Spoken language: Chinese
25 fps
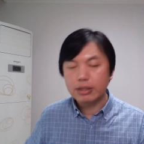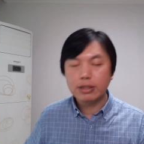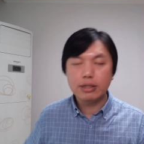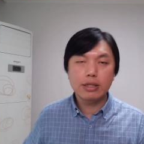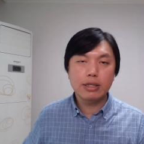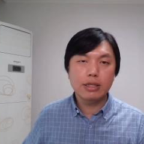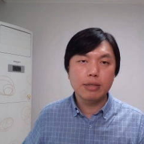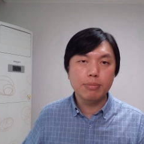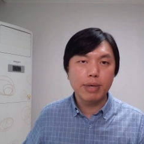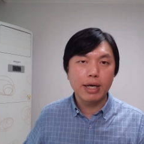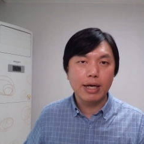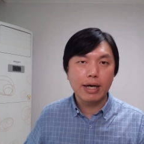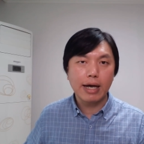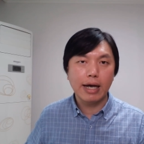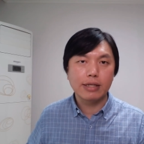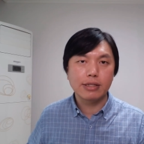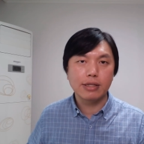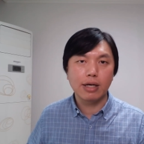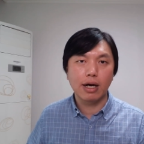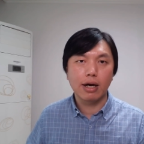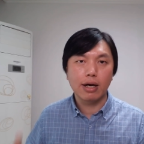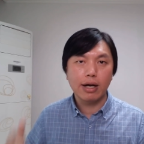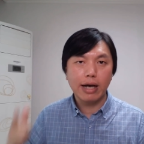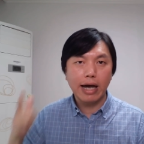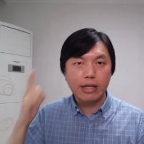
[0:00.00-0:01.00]
地面开
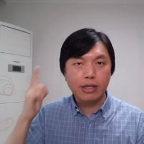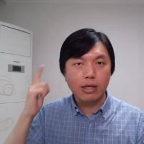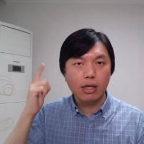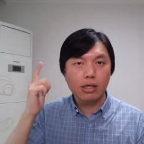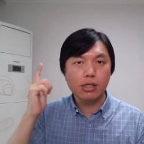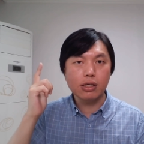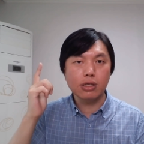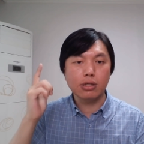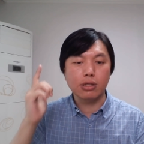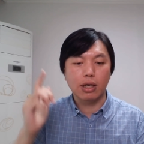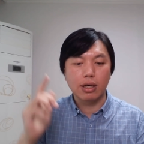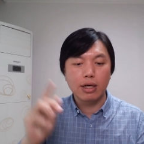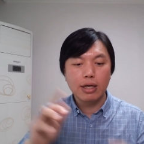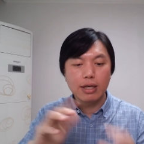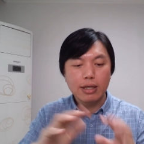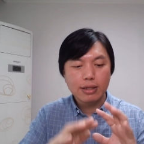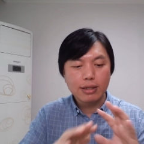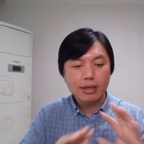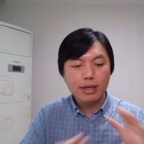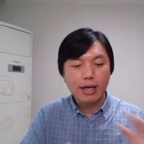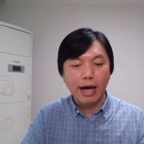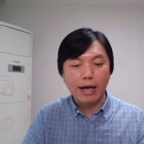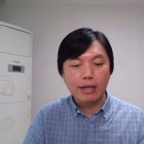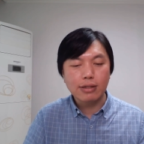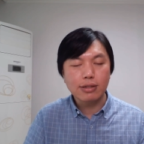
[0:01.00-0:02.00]
枪，开枪示警，那
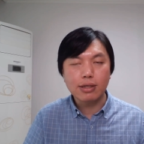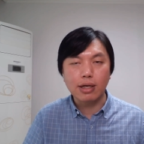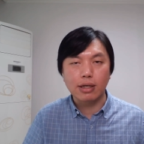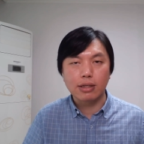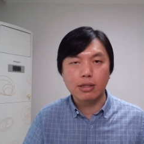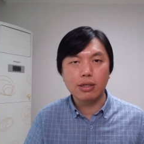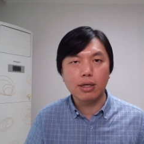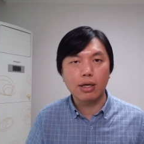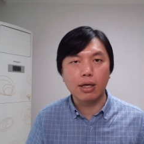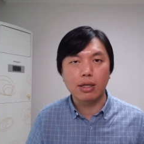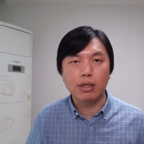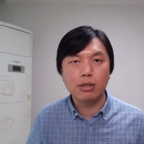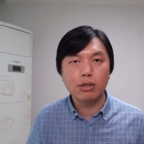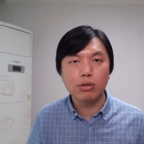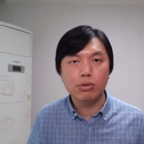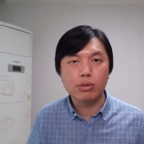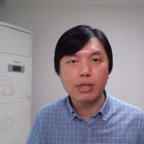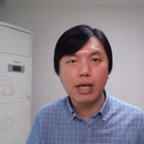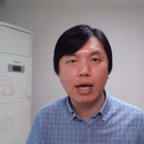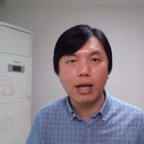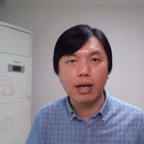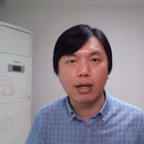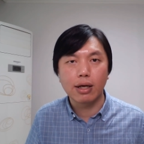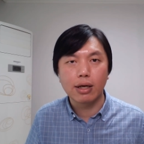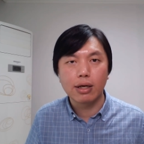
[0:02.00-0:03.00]
些孩子肯定肯定就
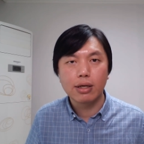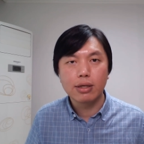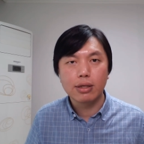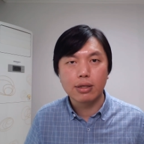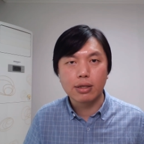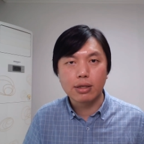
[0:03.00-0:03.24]
散了。